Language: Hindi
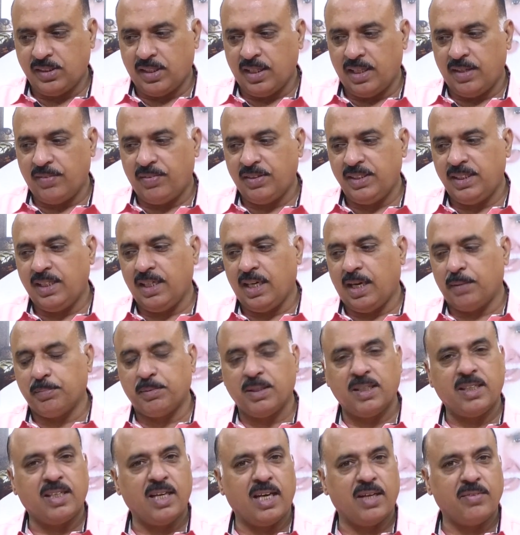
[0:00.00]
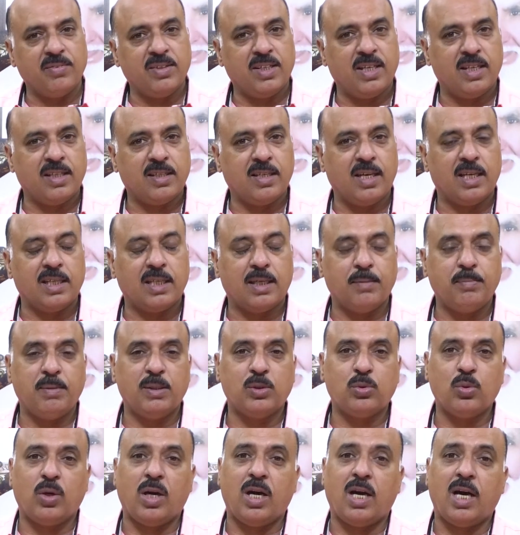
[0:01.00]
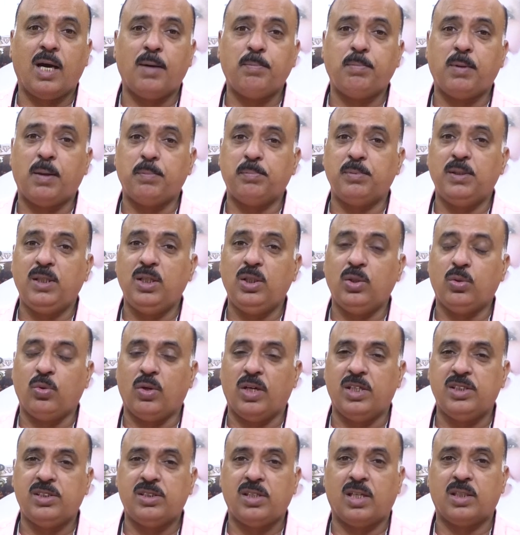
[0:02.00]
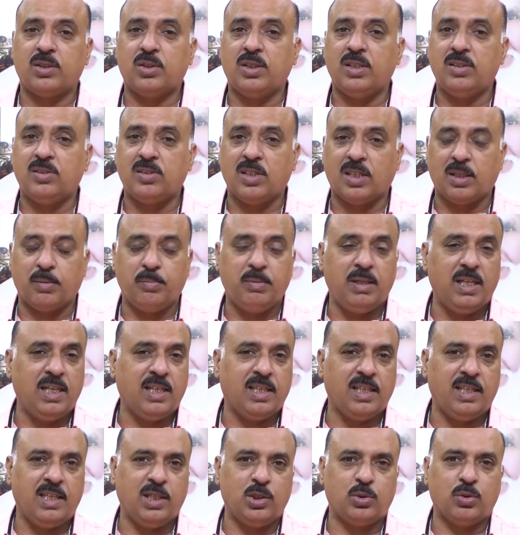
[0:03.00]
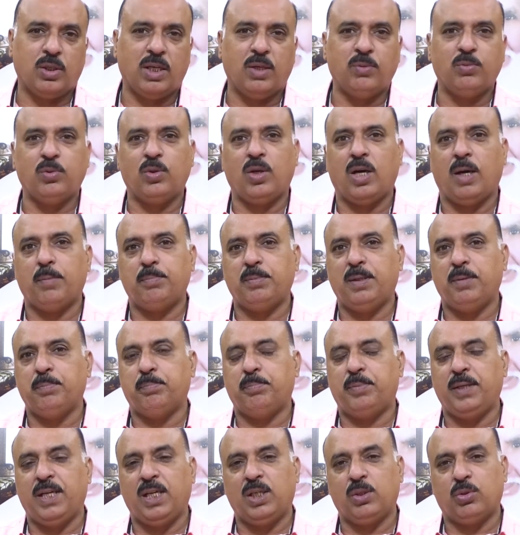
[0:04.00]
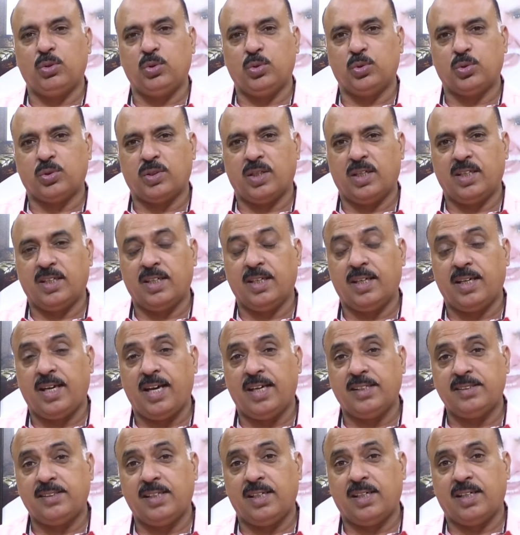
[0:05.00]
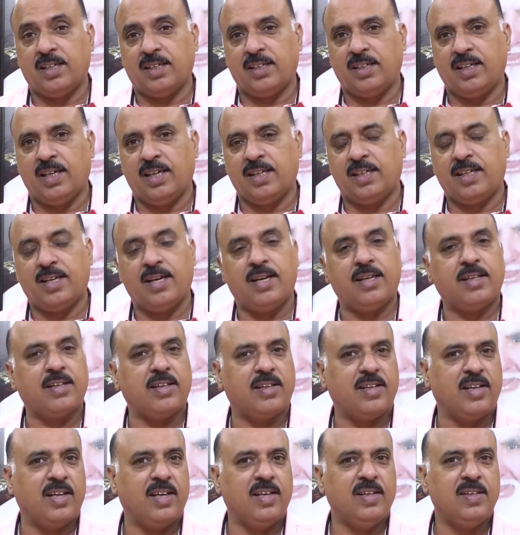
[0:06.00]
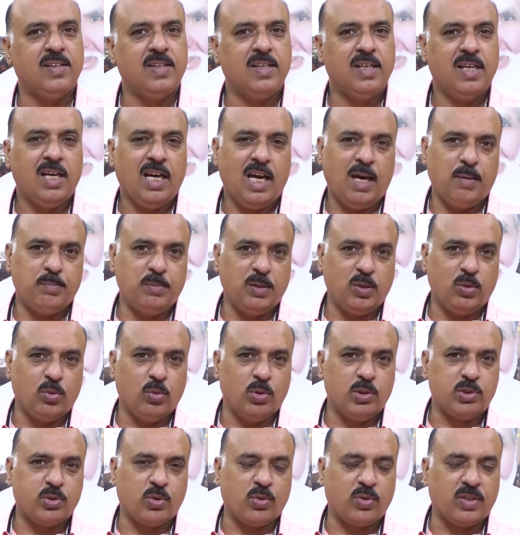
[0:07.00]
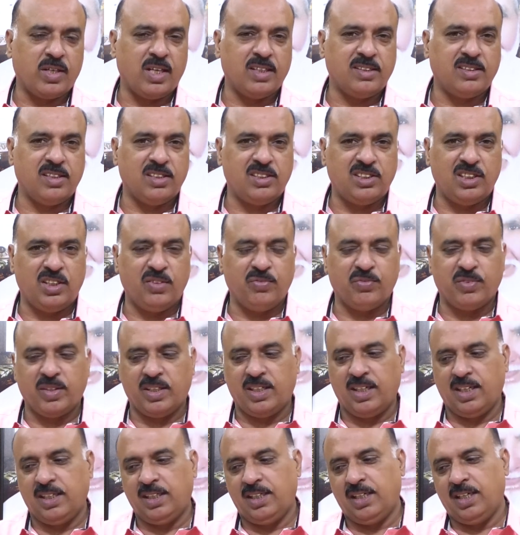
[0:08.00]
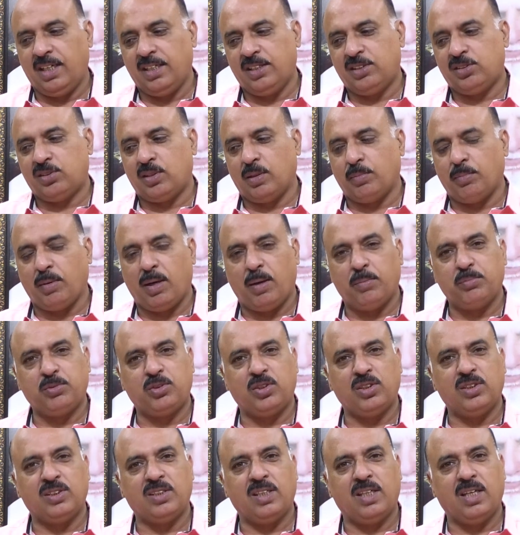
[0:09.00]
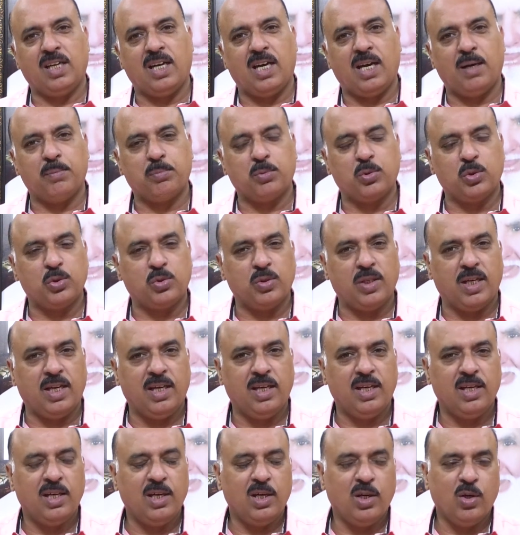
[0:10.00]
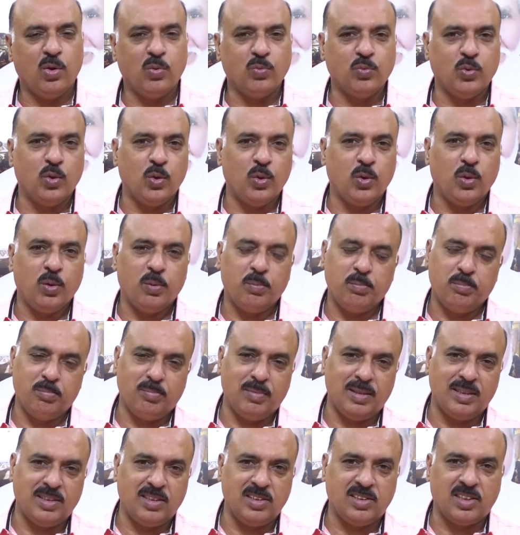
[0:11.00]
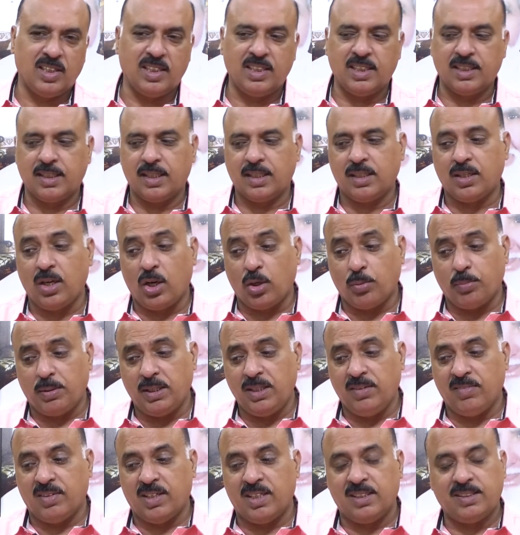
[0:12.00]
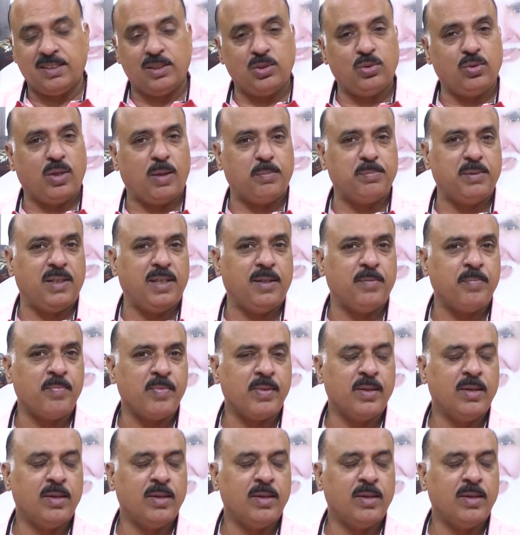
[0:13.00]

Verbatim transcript: इसके अलावा ये आपके ग्यारहवें घर का आके में तो आप अपनी ख्वाहिशात की तकमील के लिए जो है वो अपने ब्रेन को यूज़ करेंगे कैसे करना है क्या करना है अपने गोल्स को कैसे अचीव करना है ये तमाम चीज़ें आपको जो है वो मिलती चली जाएंगी कारोबारी वाले से जो आपने